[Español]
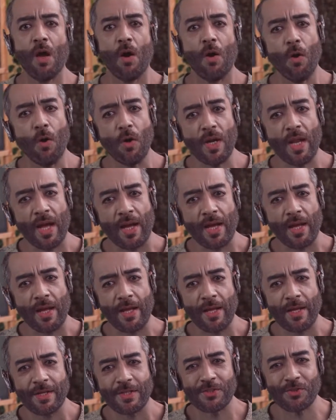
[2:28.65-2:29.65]
Hola,
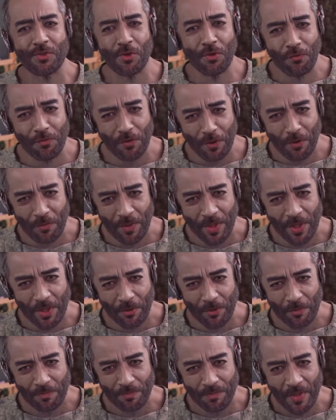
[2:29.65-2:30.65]
soy
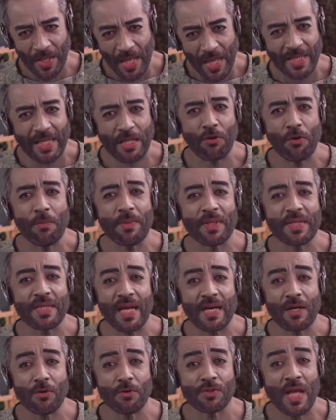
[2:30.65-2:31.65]
Filomeno. Quiero
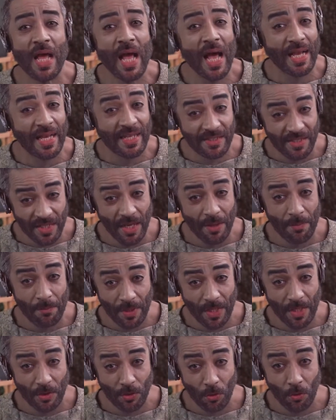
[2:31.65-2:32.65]
invitarlos a que sigan
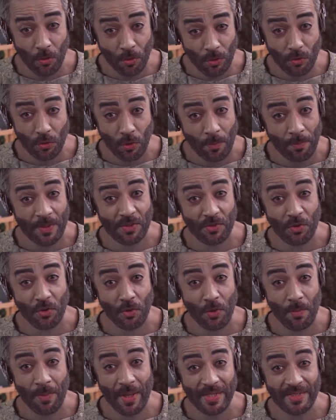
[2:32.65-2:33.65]
viendo otro
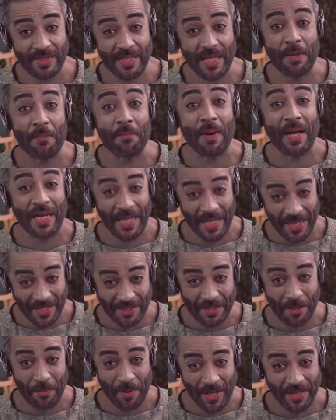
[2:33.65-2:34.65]
episodio más de
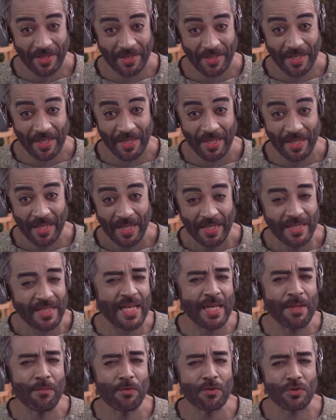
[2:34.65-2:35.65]
Valientemente.
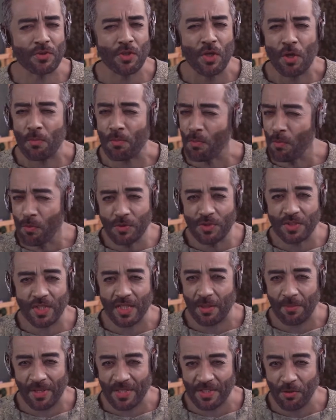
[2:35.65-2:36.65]
Tenemos mucha
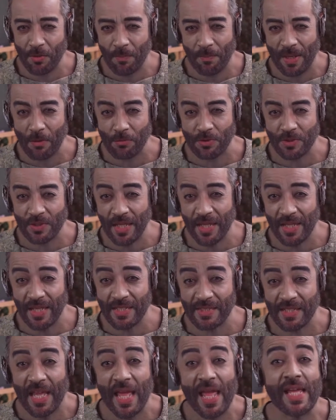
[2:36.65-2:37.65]
diversión para
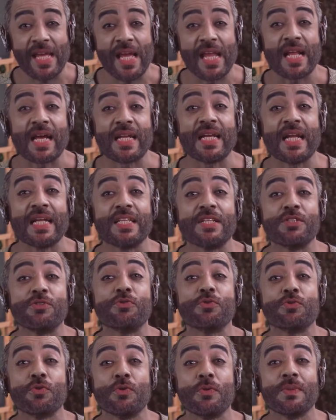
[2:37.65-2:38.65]
ustedes en el canal de
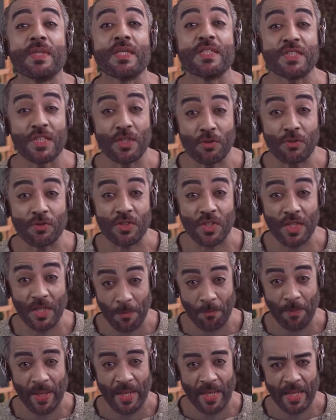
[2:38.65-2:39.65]
YouTube de Chicos
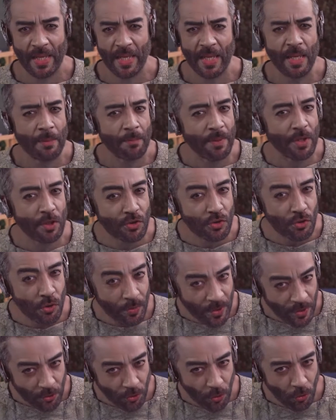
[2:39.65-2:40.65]
IP, pero
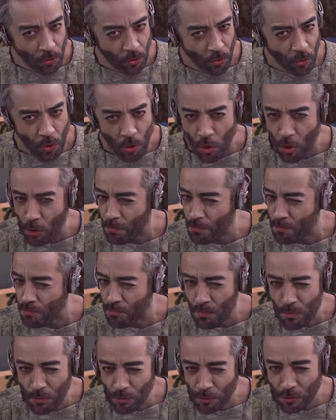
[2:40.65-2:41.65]
sobre todo,
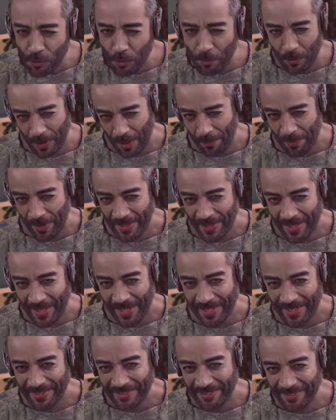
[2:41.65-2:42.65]
mucho por
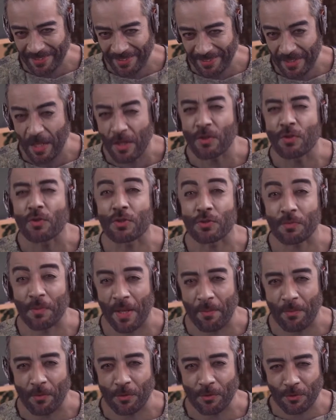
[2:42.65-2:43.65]
aprender. Nos
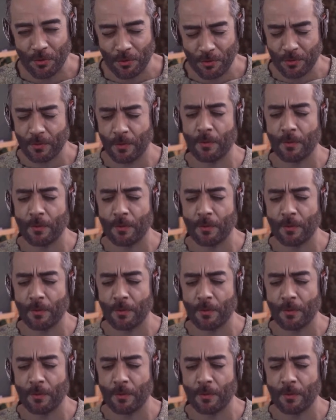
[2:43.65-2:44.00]
vemos.